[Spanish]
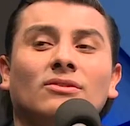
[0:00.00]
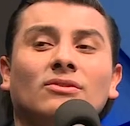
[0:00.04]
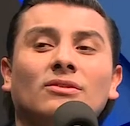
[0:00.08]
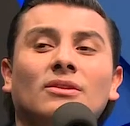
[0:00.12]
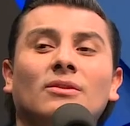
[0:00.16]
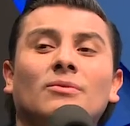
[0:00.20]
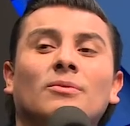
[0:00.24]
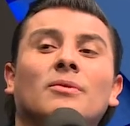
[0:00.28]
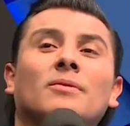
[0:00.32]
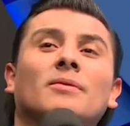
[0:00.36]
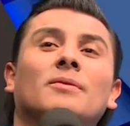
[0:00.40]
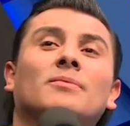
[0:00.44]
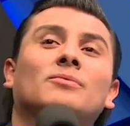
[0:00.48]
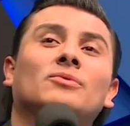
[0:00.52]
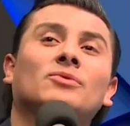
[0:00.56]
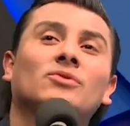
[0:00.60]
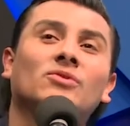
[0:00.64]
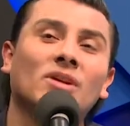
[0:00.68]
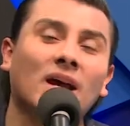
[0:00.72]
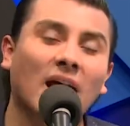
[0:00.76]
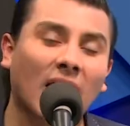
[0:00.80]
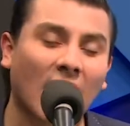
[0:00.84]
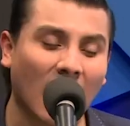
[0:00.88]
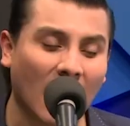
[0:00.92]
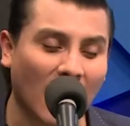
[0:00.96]
donde volvemos
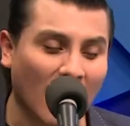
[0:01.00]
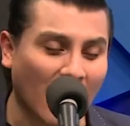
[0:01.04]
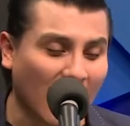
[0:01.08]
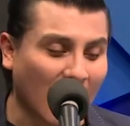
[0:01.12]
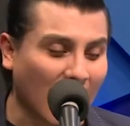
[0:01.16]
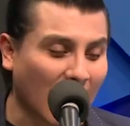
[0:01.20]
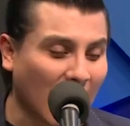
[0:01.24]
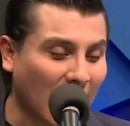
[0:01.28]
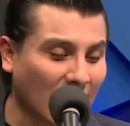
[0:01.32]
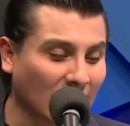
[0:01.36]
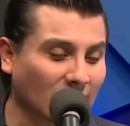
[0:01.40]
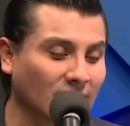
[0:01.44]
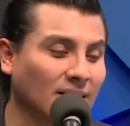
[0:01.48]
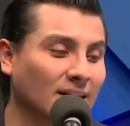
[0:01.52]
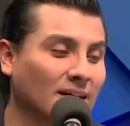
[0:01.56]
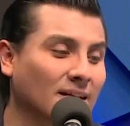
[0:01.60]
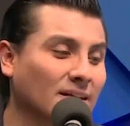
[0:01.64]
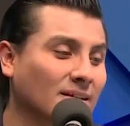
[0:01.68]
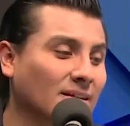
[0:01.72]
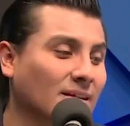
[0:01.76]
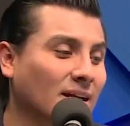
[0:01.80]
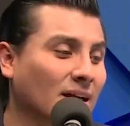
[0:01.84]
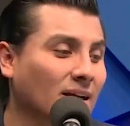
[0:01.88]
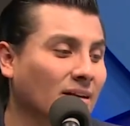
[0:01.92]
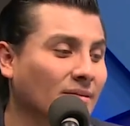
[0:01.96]
a hacer
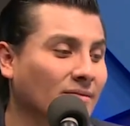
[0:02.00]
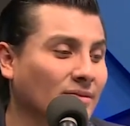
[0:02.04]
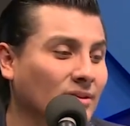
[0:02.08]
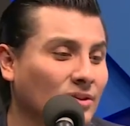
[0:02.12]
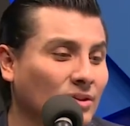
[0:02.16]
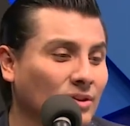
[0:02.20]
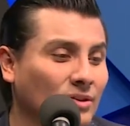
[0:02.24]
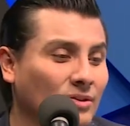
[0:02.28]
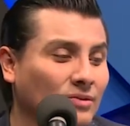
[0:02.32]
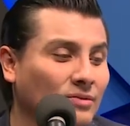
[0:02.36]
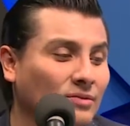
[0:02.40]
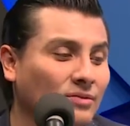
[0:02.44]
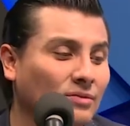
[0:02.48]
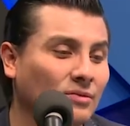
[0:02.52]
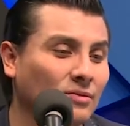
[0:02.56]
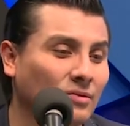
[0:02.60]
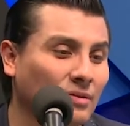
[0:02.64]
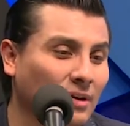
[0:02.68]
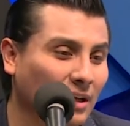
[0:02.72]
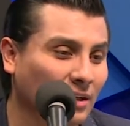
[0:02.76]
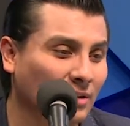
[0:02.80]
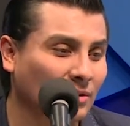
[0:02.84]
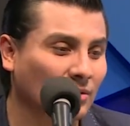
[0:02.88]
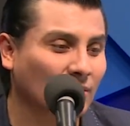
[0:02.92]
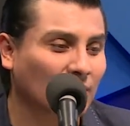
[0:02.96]
esta revisión con
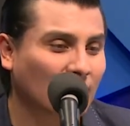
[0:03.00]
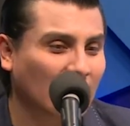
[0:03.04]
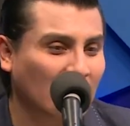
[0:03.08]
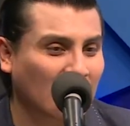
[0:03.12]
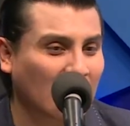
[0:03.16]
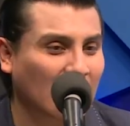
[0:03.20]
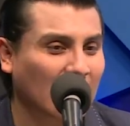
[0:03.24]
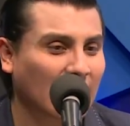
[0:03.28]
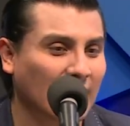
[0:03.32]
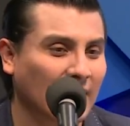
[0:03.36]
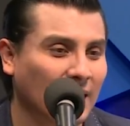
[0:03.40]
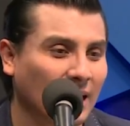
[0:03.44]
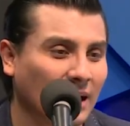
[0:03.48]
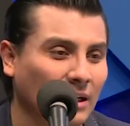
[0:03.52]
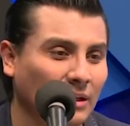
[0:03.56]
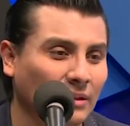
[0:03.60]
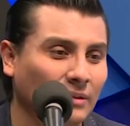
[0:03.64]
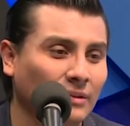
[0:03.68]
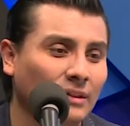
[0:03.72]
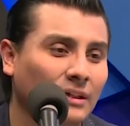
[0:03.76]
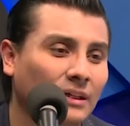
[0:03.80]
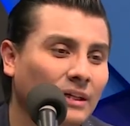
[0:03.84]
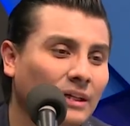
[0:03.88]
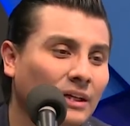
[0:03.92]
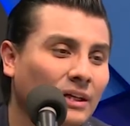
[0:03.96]
la ciudadanía,
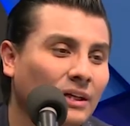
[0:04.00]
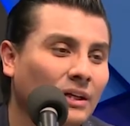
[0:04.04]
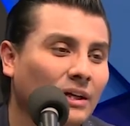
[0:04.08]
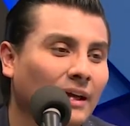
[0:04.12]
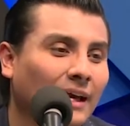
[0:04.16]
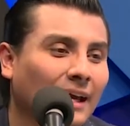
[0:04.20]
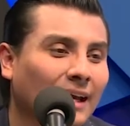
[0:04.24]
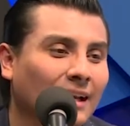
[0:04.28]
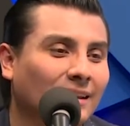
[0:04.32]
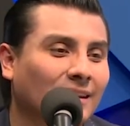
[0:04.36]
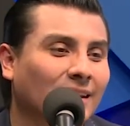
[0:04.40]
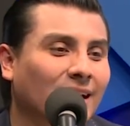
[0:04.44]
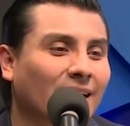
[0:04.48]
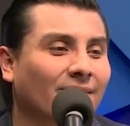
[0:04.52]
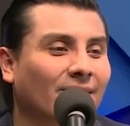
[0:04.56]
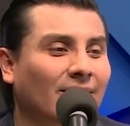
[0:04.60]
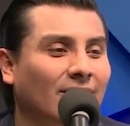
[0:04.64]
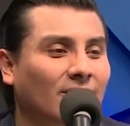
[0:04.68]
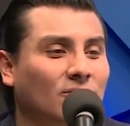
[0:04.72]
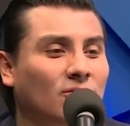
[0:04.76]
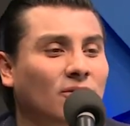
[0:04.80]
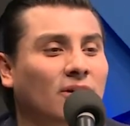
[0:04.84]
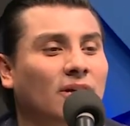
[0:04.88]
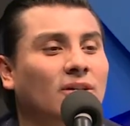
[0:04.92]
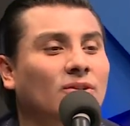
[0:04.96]
¿no? el
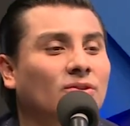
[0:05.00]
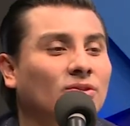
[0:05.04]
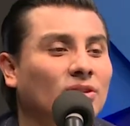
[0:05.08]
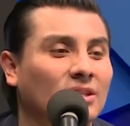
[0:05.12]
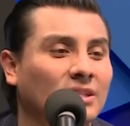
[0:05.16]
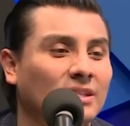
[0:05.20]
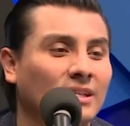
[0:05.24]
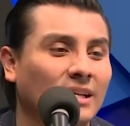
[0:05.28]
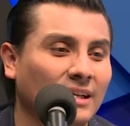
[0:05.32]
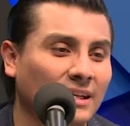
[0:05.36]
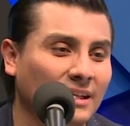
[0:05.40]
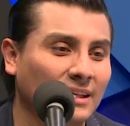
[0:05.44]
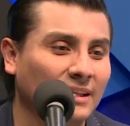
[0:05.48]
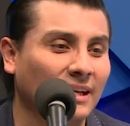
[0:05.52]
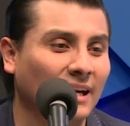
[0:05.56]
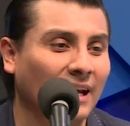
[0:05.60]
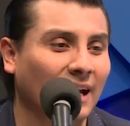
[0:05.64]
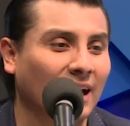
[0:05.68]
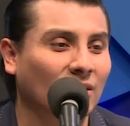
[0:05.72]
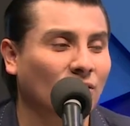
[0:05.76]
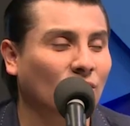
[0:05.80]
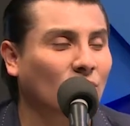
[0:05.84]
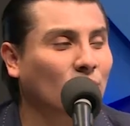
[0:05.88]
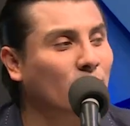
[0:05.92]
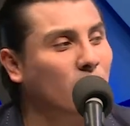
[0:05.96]
trabajo que nos están
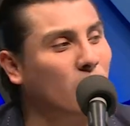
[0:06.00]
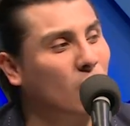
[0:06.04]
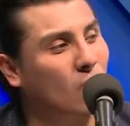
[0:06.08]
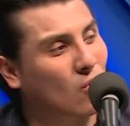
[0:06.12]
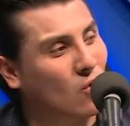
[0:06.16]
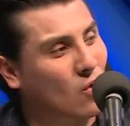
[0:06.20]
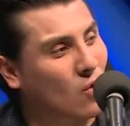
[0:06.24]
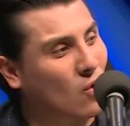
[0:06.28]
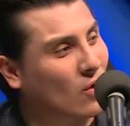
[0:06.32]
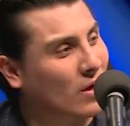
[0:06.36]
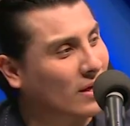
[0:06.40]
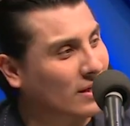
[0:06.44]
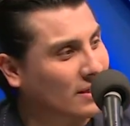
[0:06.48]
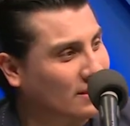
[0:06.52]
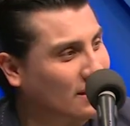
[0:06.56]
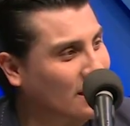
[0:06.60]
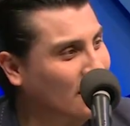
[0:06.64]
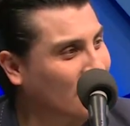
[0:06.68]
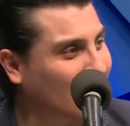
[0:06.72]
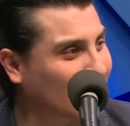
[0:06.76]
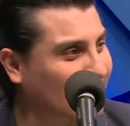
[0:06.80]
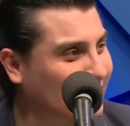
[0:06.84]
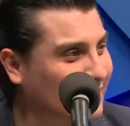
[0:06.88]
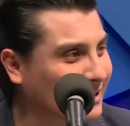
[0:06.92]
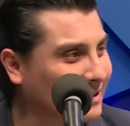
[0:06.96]
entregando por lo que
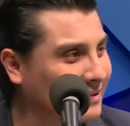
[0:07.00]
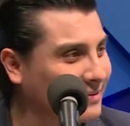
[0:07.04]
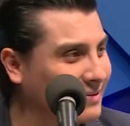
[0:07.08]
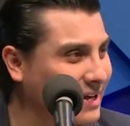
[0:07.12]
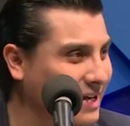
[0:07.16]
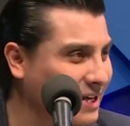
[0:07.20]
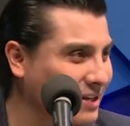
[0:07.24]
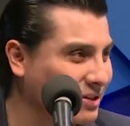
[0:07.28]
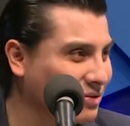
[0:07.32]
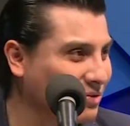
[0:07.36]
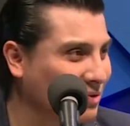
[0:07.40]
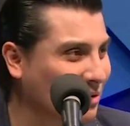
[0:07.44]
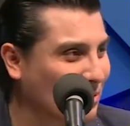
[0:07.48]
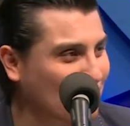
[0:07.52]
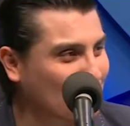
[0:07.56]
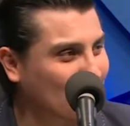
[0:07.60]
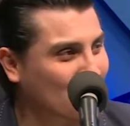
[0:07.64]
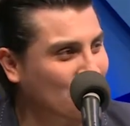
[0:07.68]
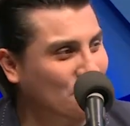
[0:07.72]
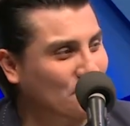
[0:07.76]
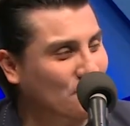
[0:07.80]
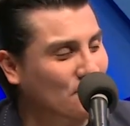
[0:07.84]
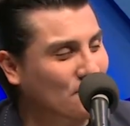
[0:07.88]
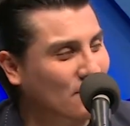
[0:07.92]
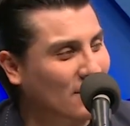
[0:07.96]
están recibiendo
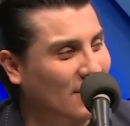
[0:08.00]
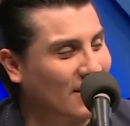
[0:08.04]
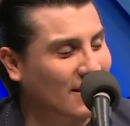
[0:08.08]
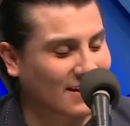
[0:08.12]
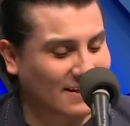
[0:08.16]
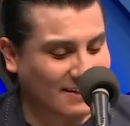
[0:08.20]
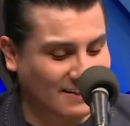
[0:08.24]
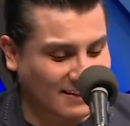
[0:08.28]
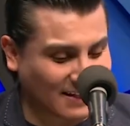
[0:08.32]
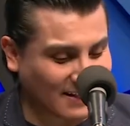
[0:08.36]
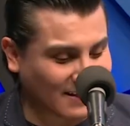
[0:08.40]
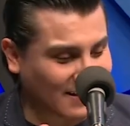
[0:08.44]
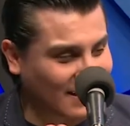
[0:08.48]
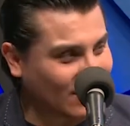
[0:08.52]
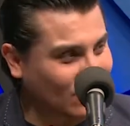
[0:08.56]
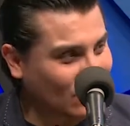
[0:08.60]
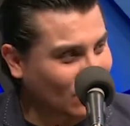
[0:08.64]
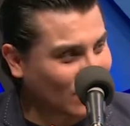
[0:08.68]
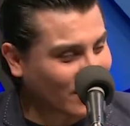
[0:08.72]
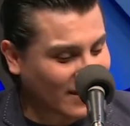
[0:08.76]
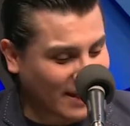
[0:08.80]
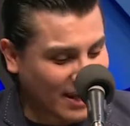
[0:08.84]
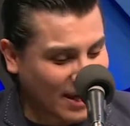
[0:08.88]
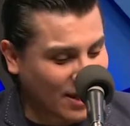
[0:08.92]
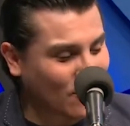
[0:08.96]
está haciendo
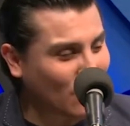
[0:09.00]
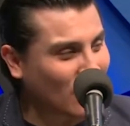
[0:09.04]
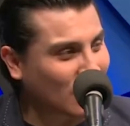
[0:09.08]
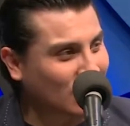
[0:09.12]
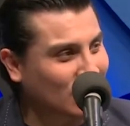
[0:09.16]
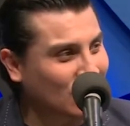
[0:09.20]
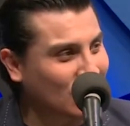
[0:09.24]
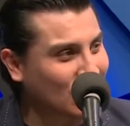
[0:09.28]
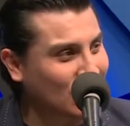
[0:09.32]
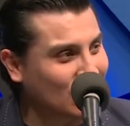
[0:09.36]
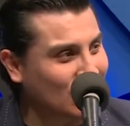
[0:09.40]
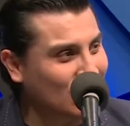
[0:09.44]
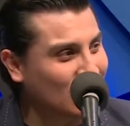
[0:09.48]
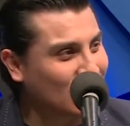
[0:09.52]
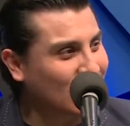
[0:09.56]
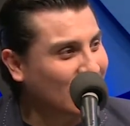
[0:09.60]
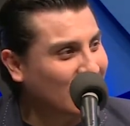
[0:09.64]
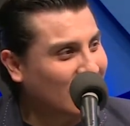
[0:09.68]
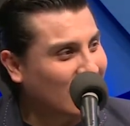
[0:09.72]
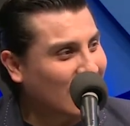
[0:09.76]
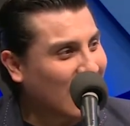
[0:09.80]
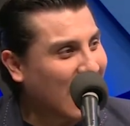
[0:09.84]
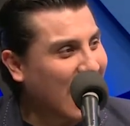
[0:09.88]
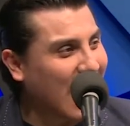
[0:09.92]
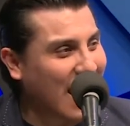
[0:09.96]
esa ecuación
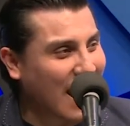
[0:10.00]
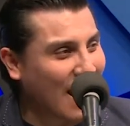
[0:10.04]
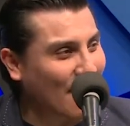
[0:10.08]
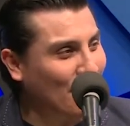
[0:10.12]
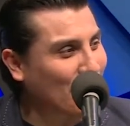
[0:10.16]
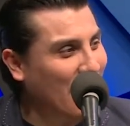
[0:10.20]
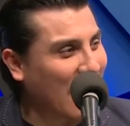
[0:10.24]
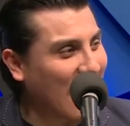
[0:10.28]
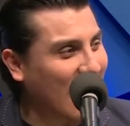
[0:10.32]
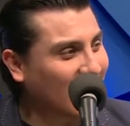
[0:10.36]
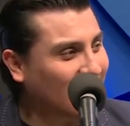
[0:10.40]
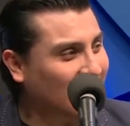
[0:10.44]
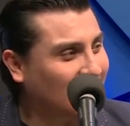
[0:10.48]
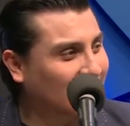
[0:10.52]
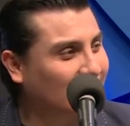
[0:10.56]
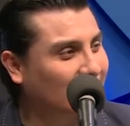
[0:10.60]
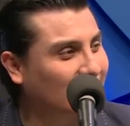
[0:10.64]
a la par?